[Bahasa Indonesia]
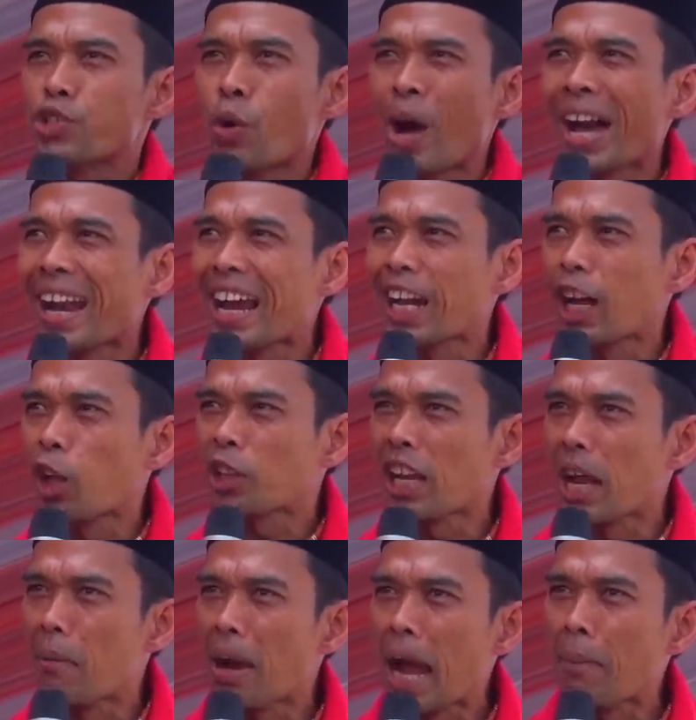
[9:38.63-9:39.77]
juara kalau
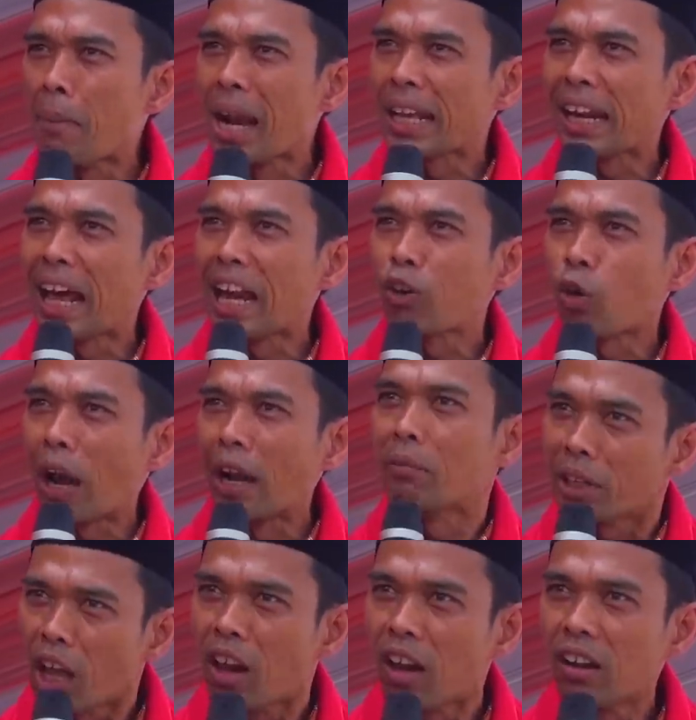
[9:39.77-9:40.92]
tidak mengamalkan Al-Quran
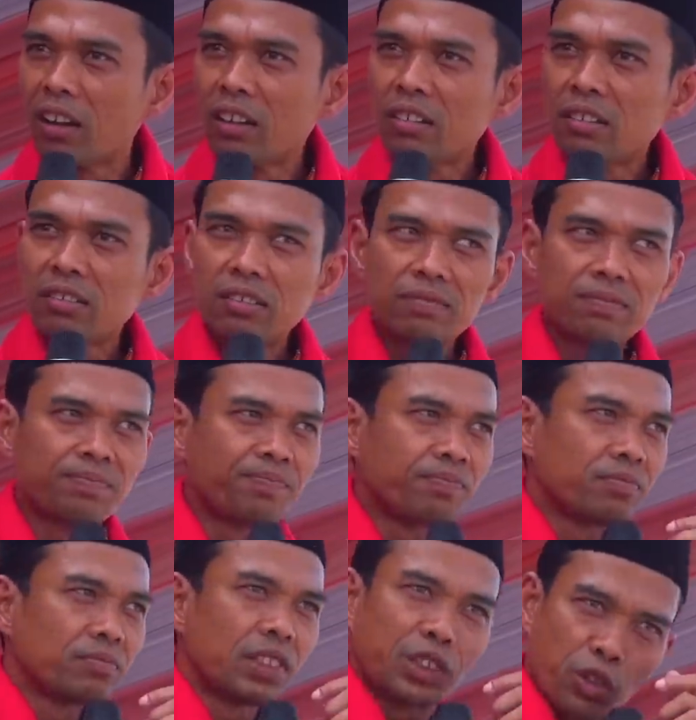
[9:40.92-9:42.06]
betul
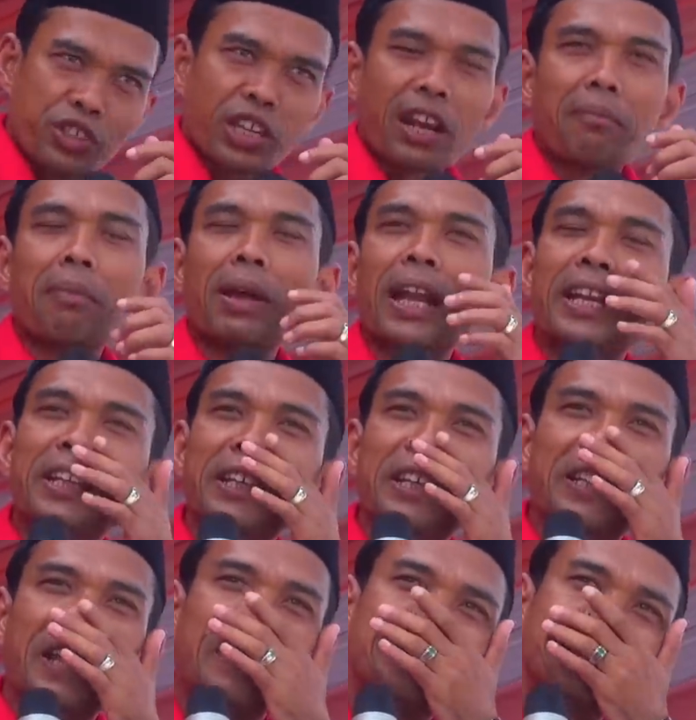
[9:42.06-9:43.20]
hmm, itu cara membela diri
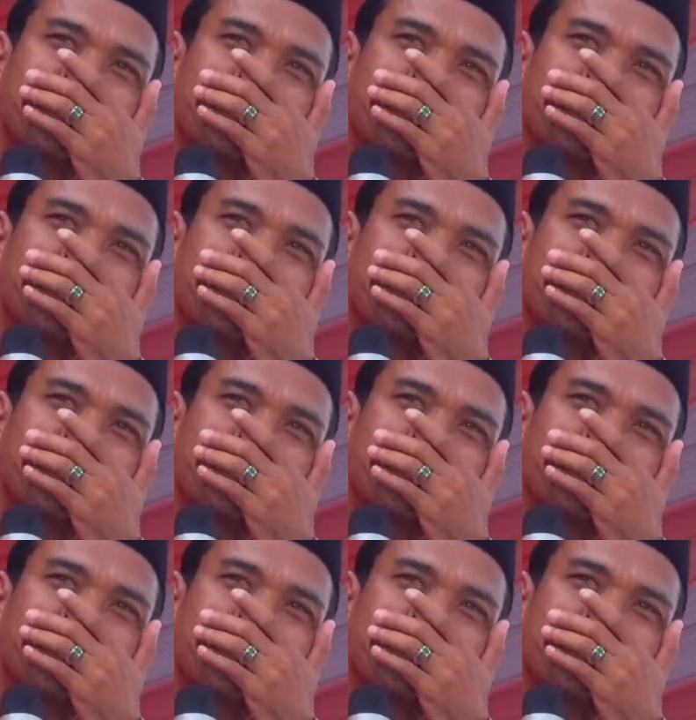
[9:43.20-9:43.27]
kita